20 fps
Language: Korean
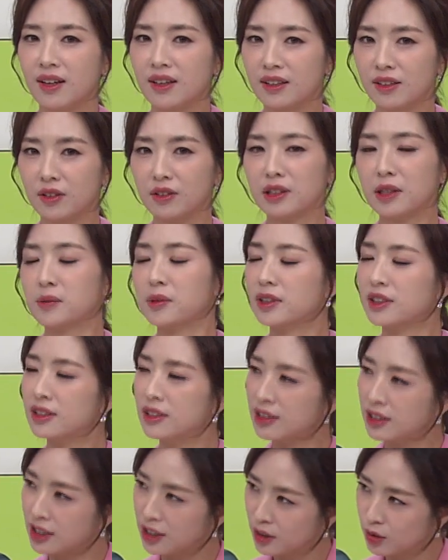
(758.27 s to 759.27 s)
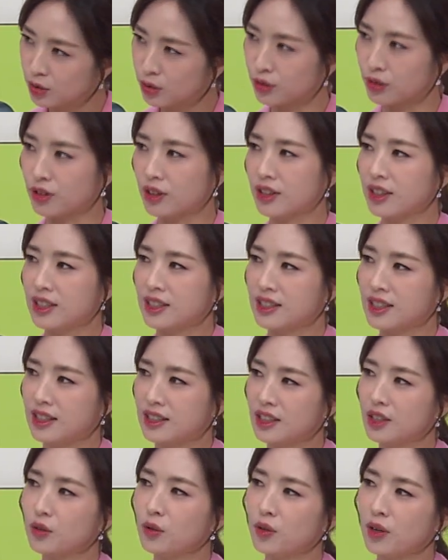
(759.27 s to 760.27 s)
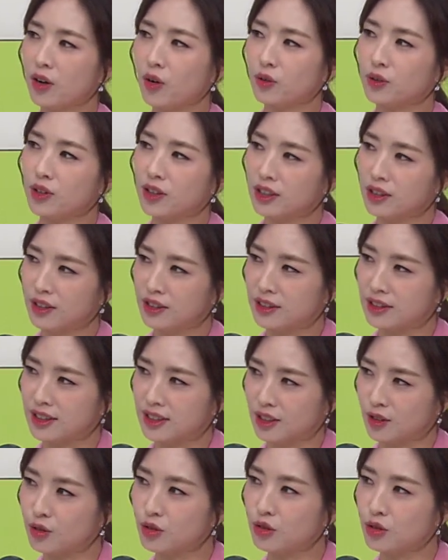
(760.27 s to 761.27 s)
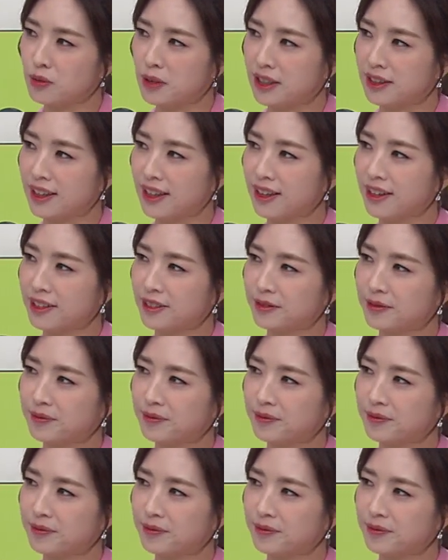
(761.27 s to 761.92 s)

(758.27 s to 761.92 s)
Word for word: 그렇다면 그 이후 이제 치료가 어떻게 되는지 궁금하네요.